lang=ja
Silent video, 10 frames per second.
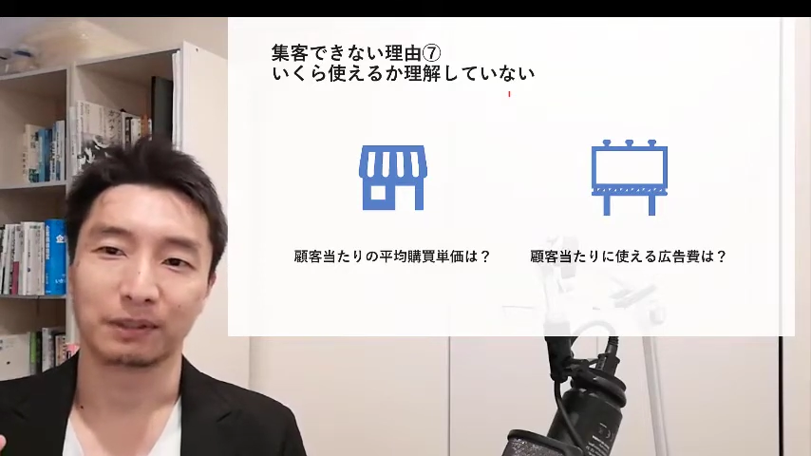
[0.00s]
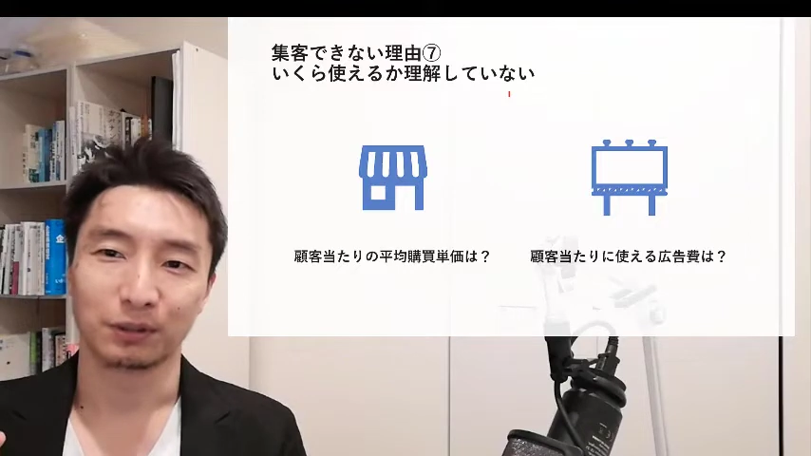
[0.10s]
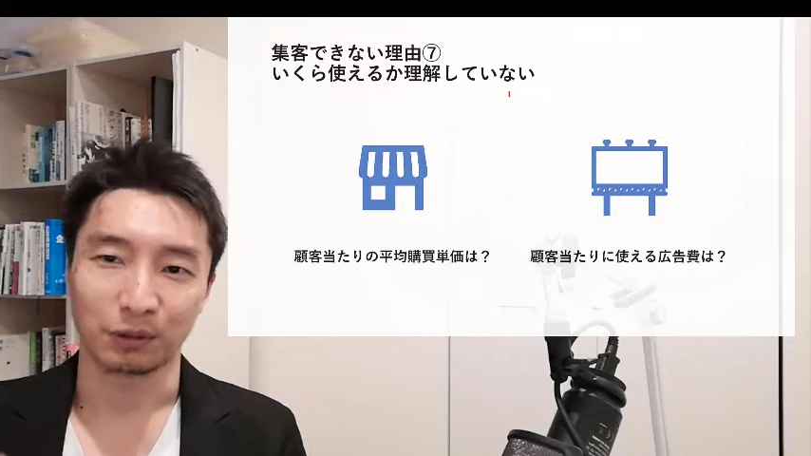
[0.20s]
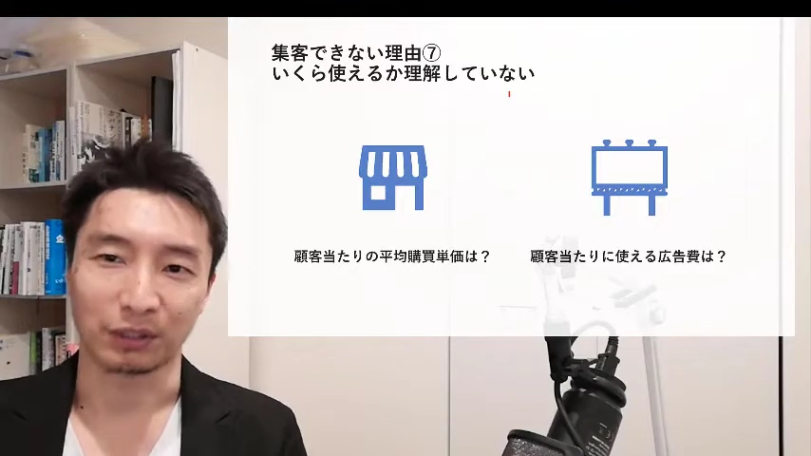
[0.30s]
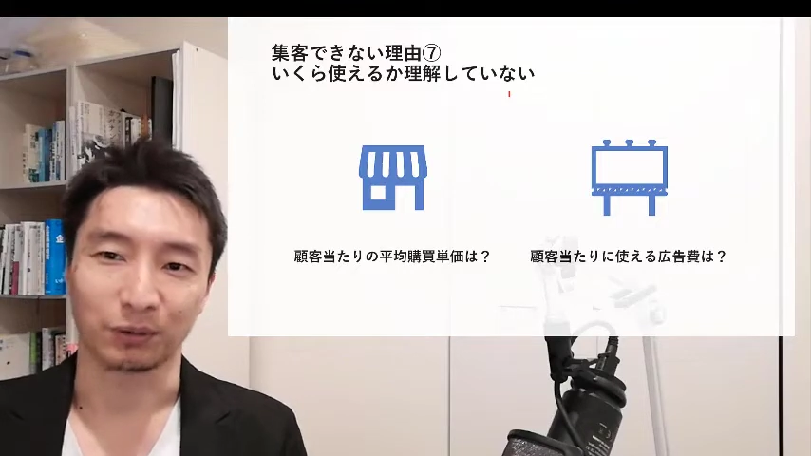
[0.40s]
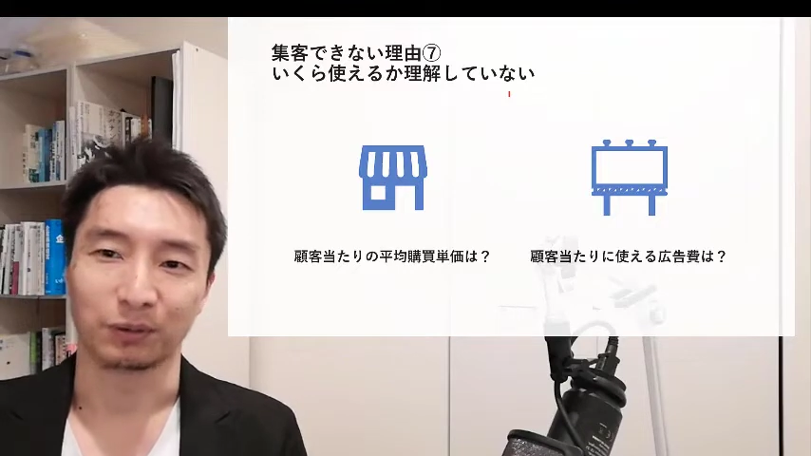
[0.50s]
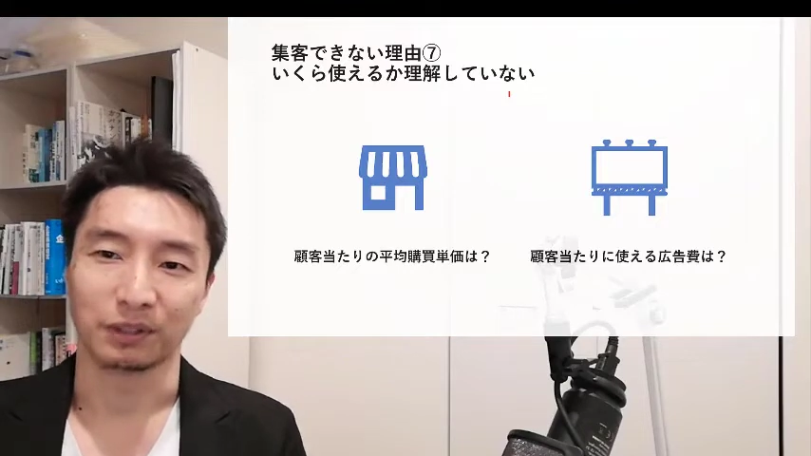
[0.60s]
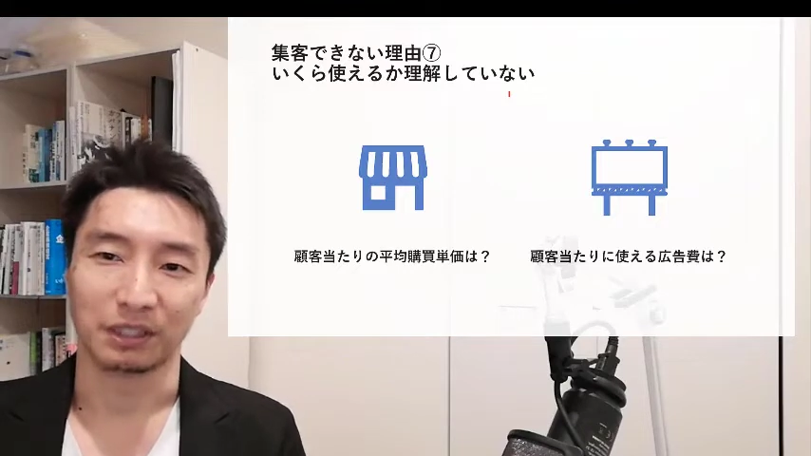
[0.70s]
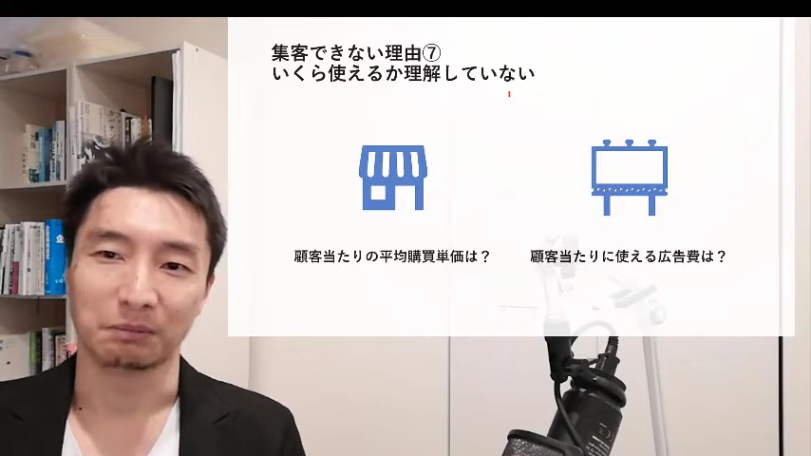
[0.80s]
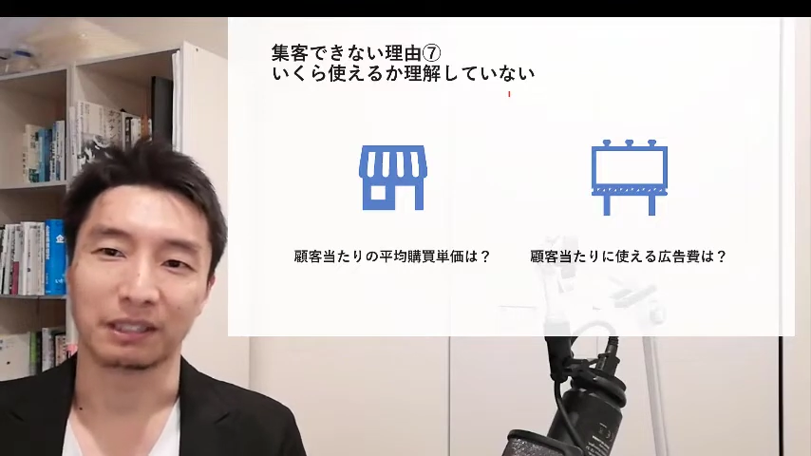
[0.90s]
るのかと、
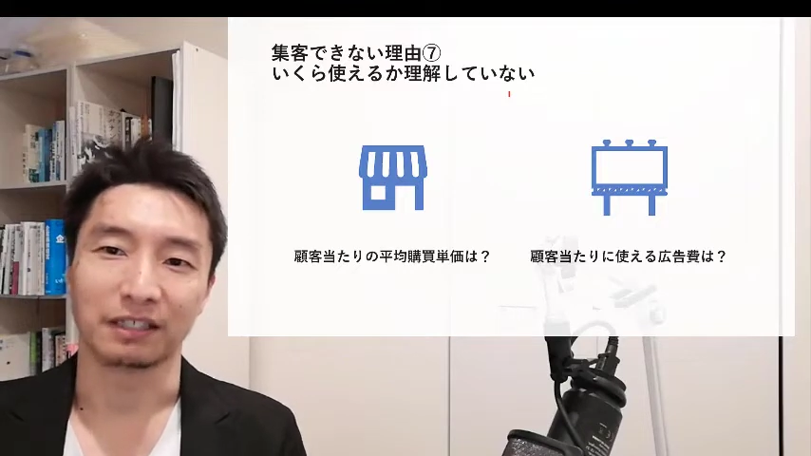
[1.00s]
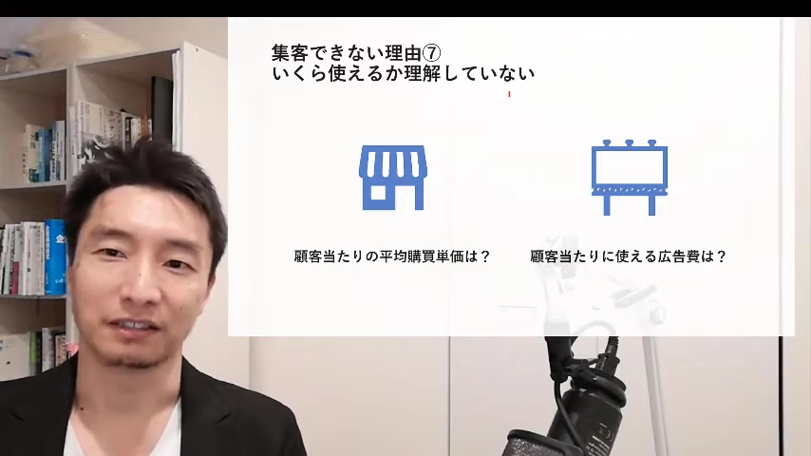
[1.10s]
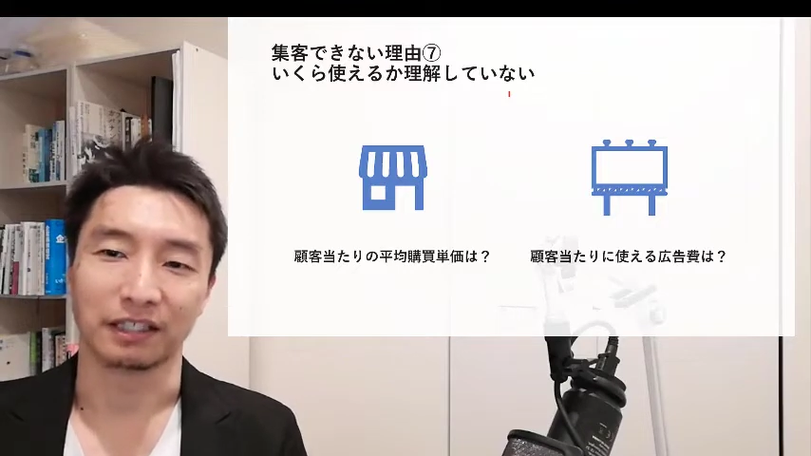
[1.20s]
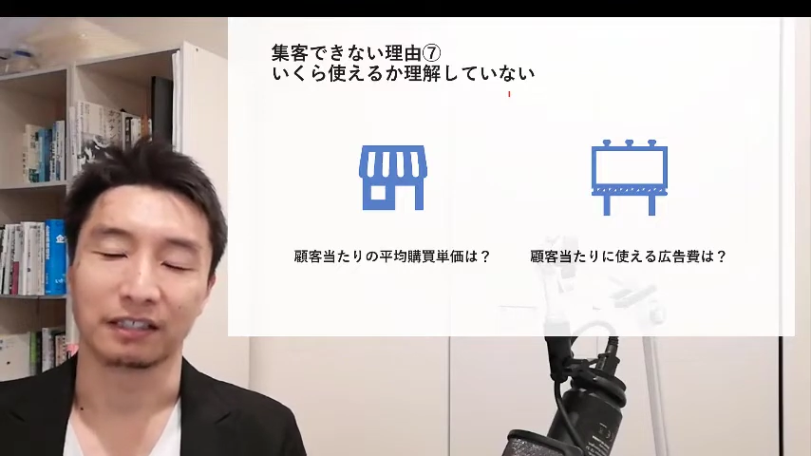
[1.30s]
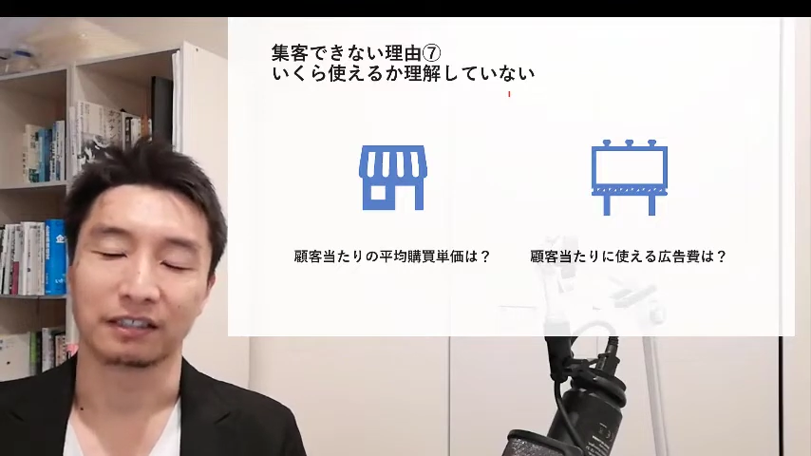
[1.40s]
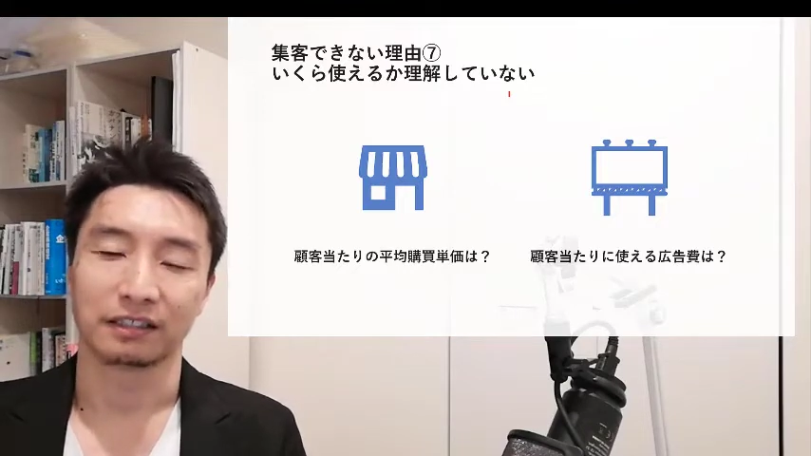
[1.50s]
今現在。